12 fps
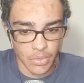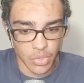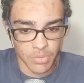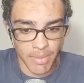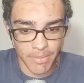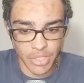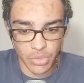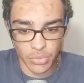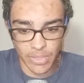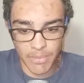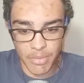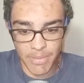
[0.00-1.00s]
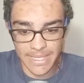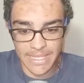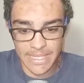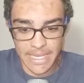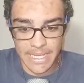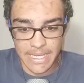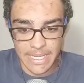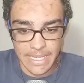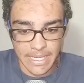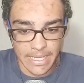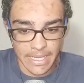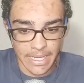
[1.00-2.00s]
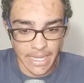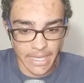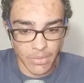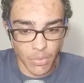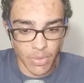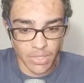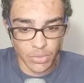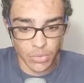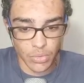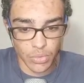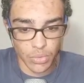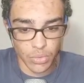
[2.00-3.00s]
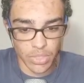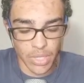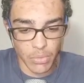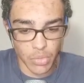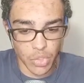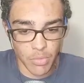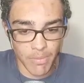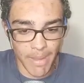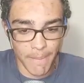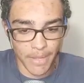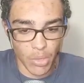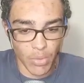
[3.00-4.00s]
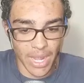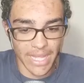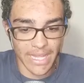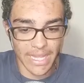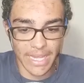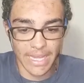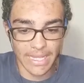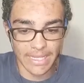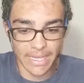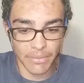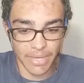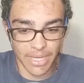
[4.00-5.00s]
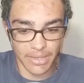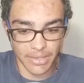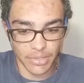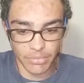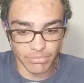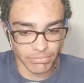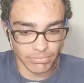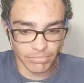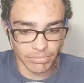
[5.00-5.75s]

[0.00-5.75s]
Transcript: Ultimamente eu não lembro mais nem quando, nem o último mapa que eu caí da, da Granny, então...